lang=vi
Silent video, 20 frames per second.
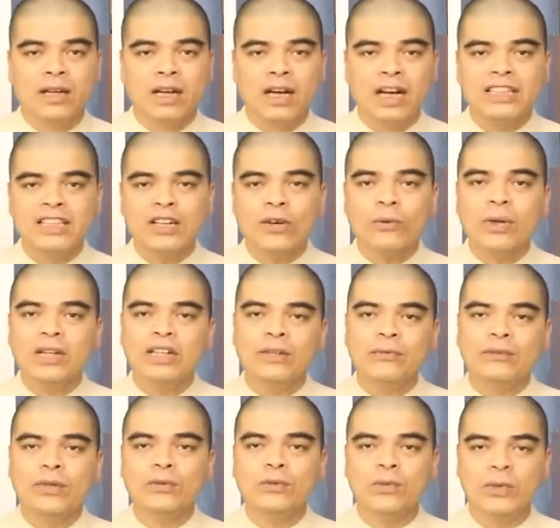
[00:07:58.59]
À, theo quan niệm
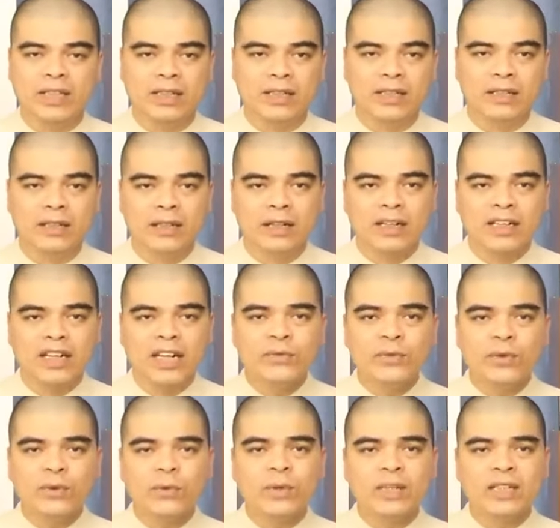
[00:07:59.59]
phong thủy, cây
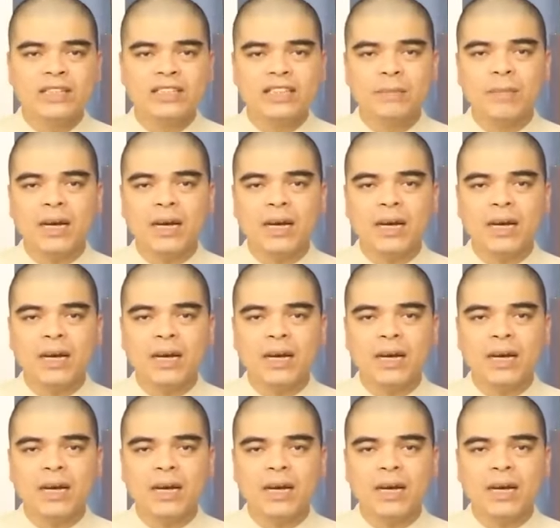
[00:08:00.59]
phú quý sẽ